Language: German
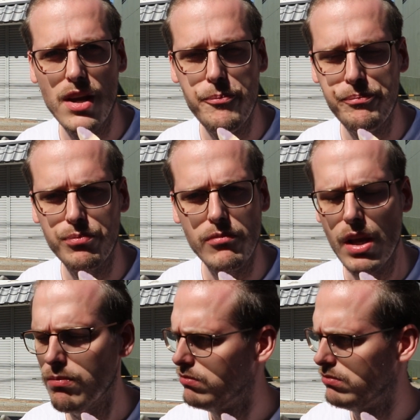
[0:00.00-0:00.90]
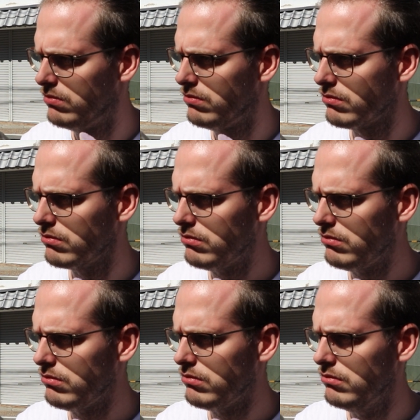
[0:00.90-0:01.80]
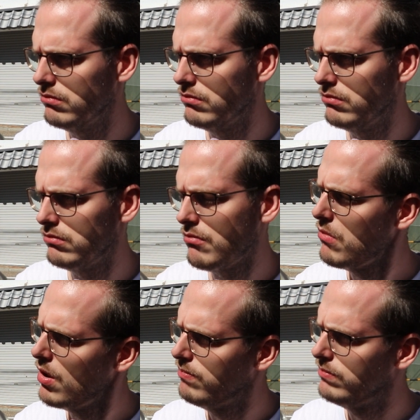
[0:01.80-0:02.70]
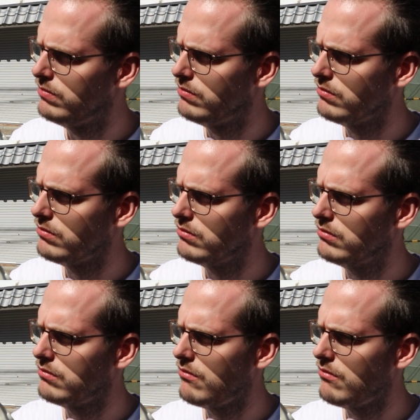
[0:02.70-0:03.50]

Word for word: Aus deiner approved. Oh? Was ist?